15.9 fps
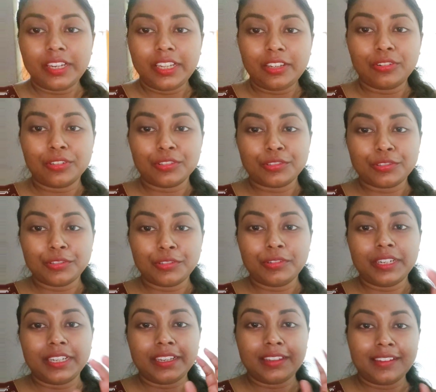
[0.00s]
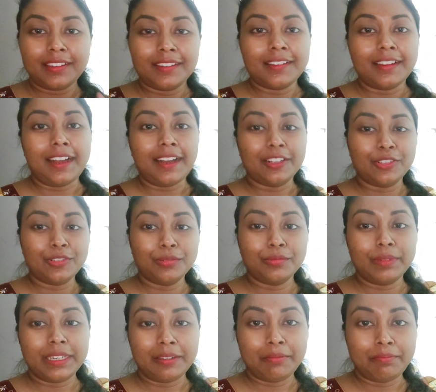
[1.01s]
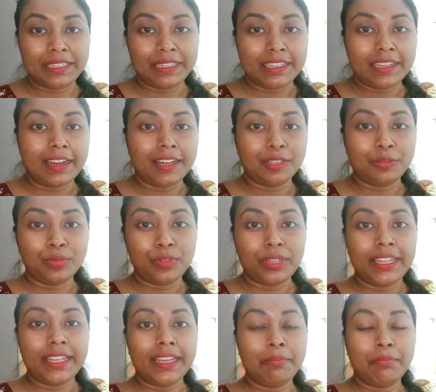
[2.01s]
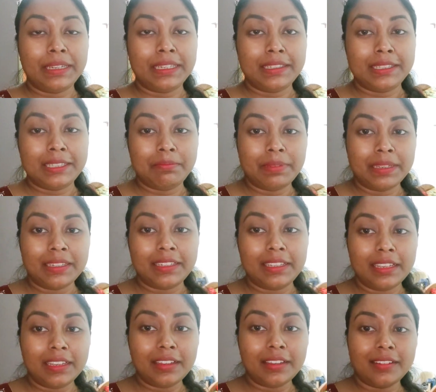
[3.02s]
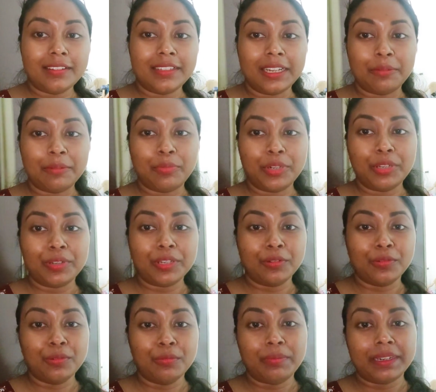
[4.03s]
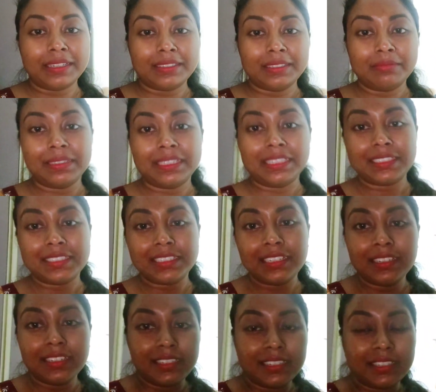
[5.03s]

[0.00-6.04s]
অনেক কষ্ট করে আদৌ মানে পিঠে হাত বুলিয়ে পিঠ টিপে দিয়ে তারপরে ওকে ঘুম পাড়াতে পেরেছি